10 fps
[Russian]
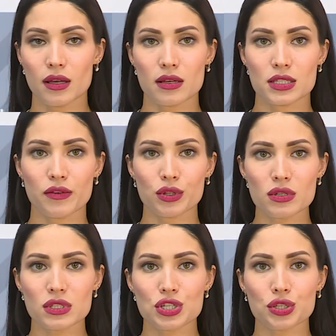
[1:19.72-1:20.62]

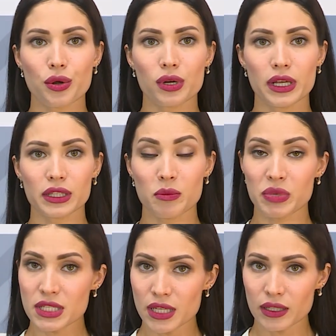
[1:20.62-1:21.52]
94-летняя
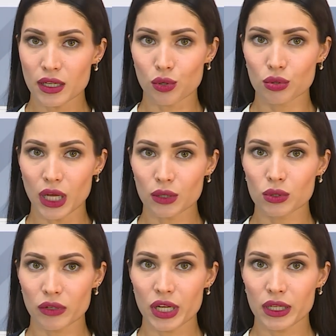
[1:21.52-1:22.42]
пенсионерка
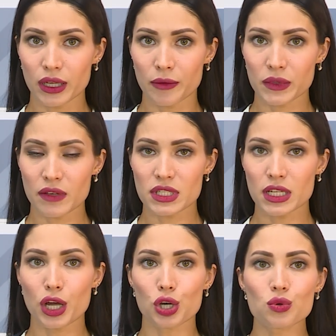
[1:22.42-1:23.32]
утонула в реке. В
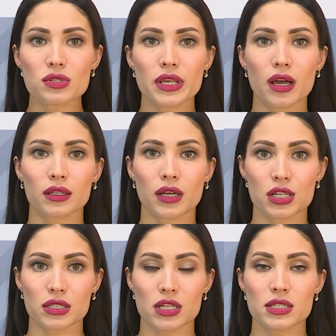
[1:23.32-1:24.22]
селе Русский
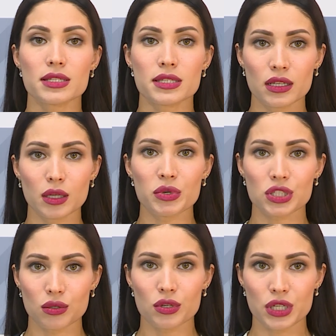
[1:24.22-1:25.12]
Акташ нашли тело
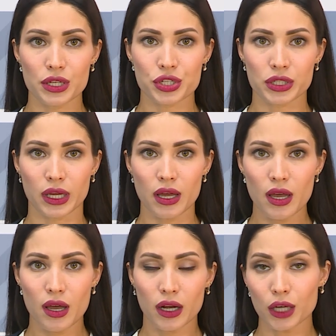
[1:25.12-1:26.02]
пожилой женщины,
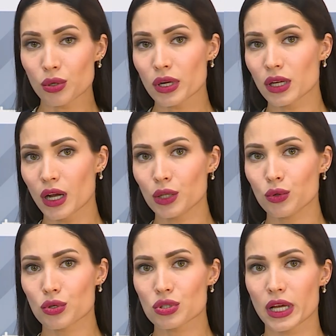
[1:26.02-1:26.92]
которая
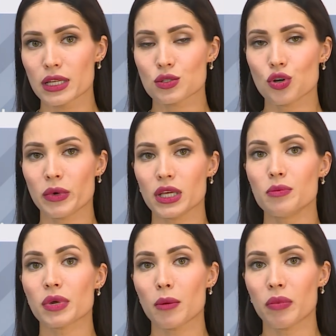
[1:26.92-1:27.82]
накануне ушла из дома и
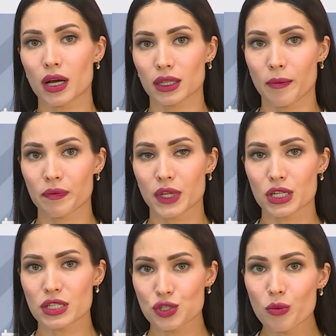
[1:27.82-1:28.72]
пропала.
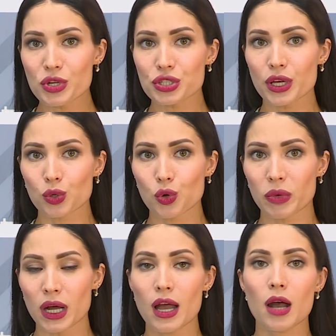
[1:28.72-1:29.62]
Наша съемочная
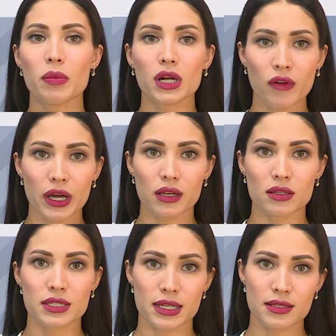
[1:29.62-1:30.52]
группа
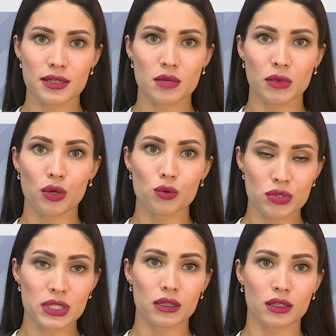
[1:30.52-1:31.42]
поговорила с соседями и
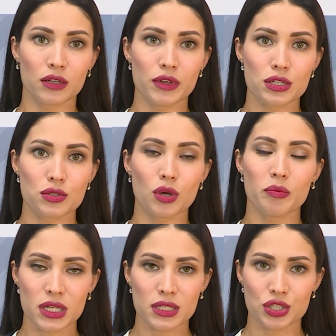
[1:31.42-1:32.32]
узнала их версию
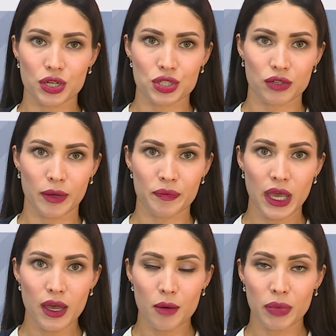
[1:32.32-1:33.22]
произошедшего.
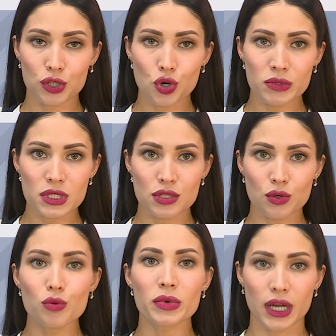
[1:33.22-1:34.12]
Подробности
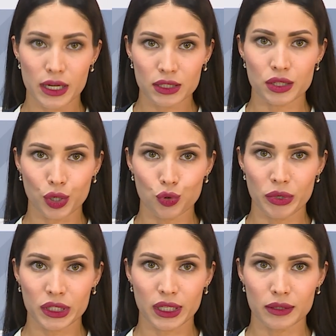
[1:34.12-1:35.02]
у Маргариты
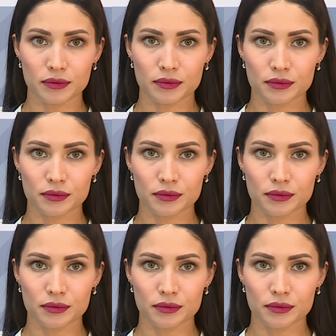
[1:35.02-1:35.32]
Трегубенко.